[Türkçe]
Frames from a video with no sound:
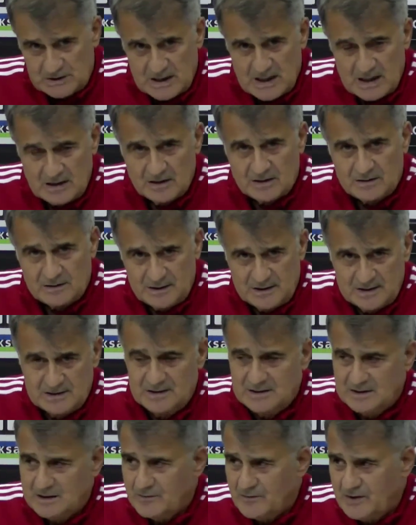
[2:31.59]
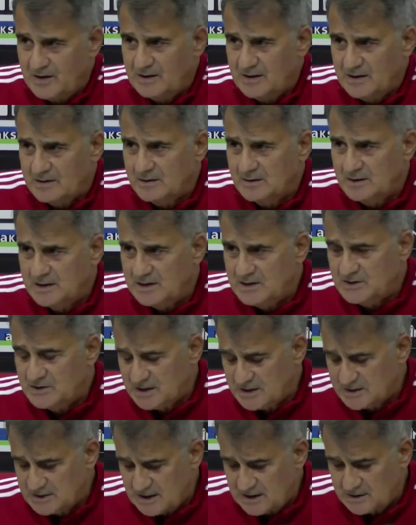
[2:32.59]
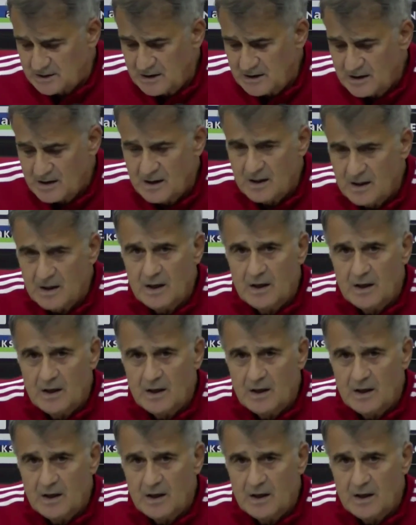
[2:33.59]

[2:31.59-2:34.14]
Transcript: sağlıklı izin de var. Yarın gelecek zaten.